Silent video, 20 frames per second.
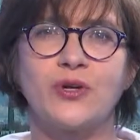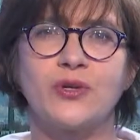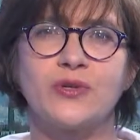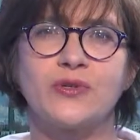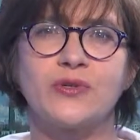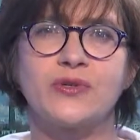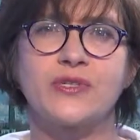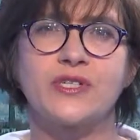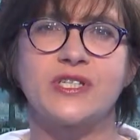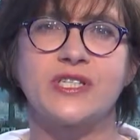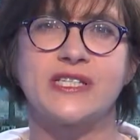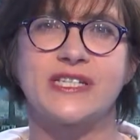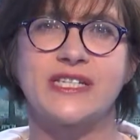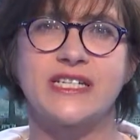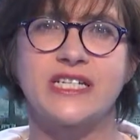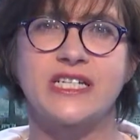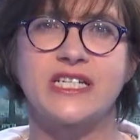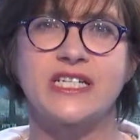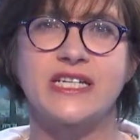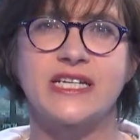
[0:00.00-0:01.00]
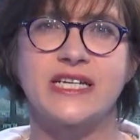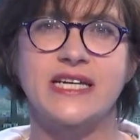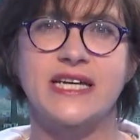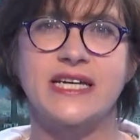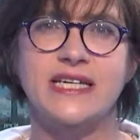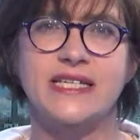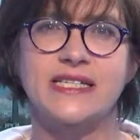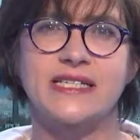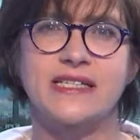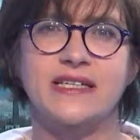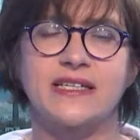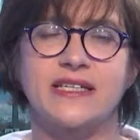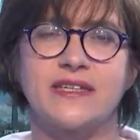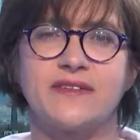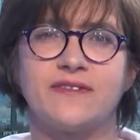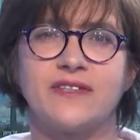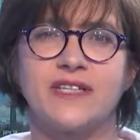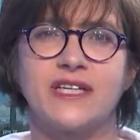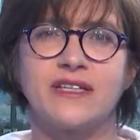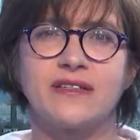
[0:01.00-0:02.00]
Le CGS,
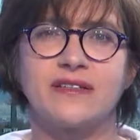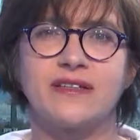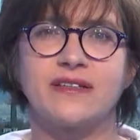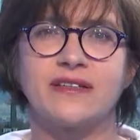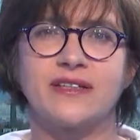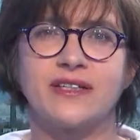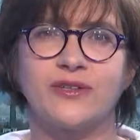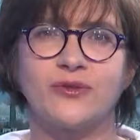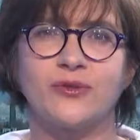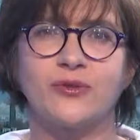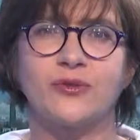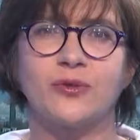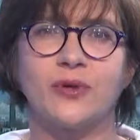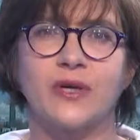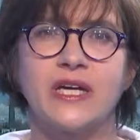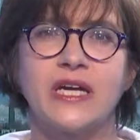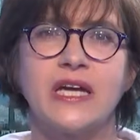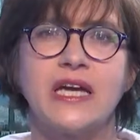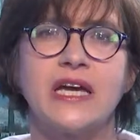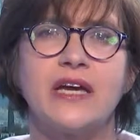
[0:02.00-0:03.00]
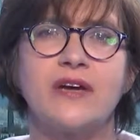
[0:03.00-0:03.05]
qui vient d'être inauguré,